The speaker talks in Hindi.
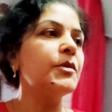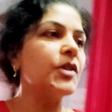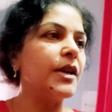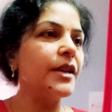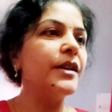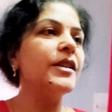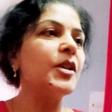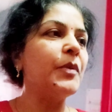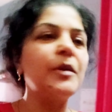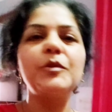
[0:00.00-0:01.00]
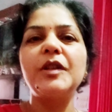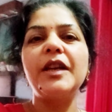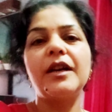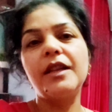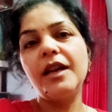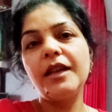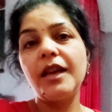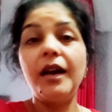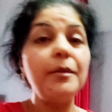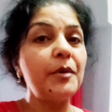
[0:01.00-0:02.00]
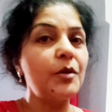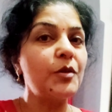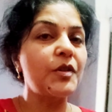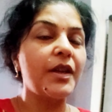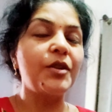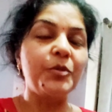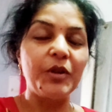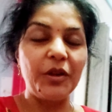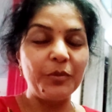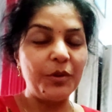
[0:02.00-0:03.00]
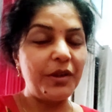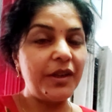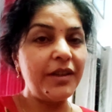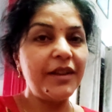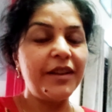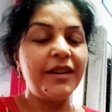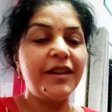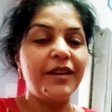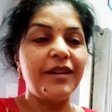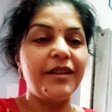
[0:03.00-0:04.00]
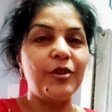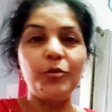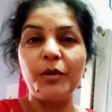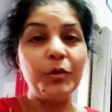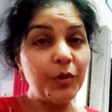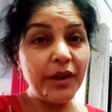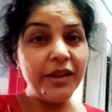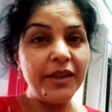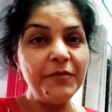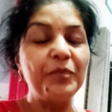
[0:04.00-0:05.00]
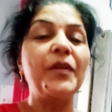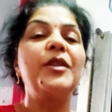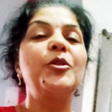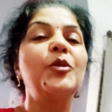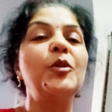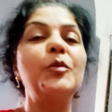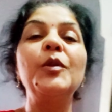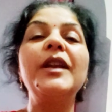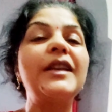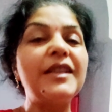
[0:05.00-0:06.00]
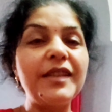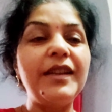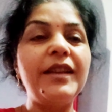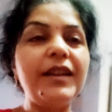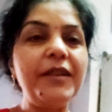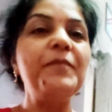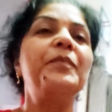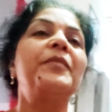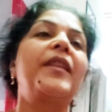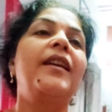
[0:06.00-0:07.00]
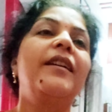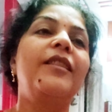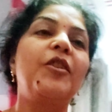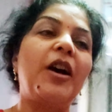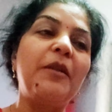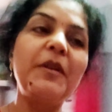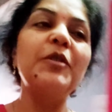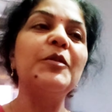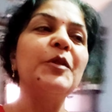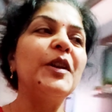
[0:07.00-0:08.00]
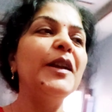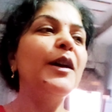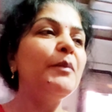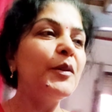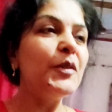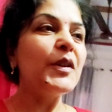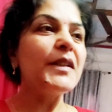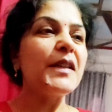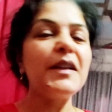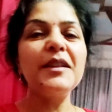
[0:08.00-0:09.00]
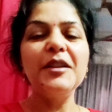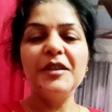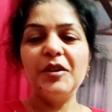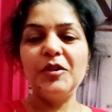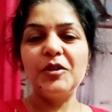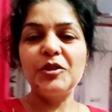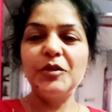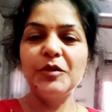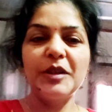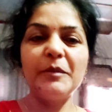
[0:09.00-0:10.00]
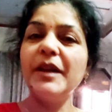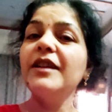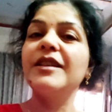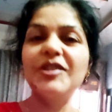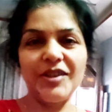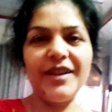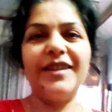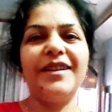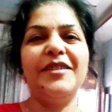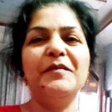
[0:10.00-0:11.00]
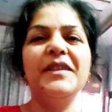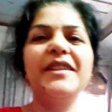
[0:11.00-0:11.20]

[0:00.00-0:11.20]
काम स्टार्ट करने से पहले मुझे याद आया कि आप लोगों से गुड मॉर्निंग बोलना तो मैं भूल ही गई तो बोलना किस लिए है तो अभी गुड मॉर्निंग आप लोगों के साथ और शुरू होता है मेरा किचन का काम